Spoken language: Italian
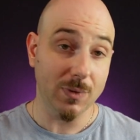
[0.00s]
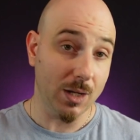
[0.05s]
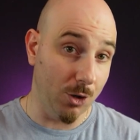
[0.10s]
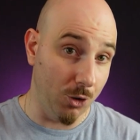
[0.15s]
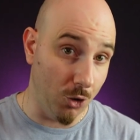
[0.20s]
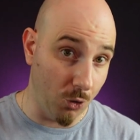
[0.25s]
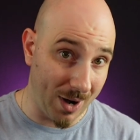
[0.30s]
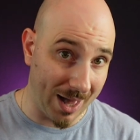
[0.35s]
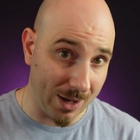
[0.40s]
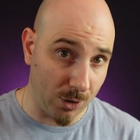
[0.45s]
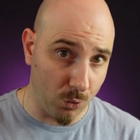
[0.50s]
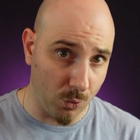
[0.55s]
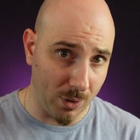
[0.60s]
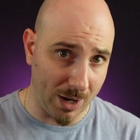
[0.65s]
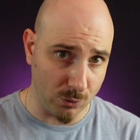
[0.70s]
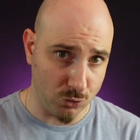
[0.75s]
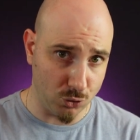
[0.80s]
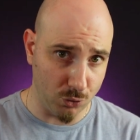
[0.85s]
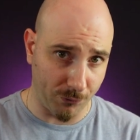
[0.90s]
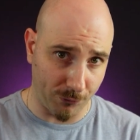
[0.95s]
non ancora
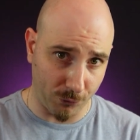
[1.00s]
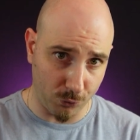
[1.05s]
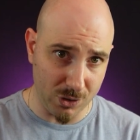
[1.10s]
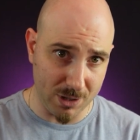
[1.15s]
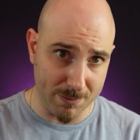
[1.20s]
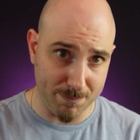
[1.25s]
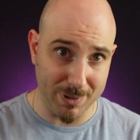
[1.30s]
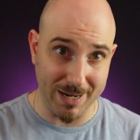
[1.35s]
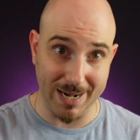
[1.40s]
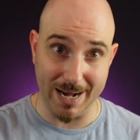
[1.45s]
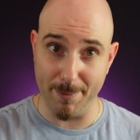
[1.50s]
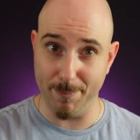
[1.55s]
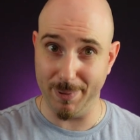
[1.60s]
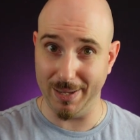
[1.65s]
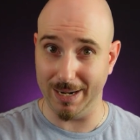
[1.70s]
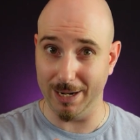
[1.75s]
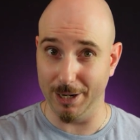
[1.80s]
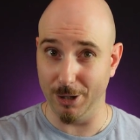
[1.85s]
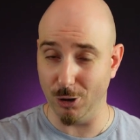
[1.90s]
usufruibile per il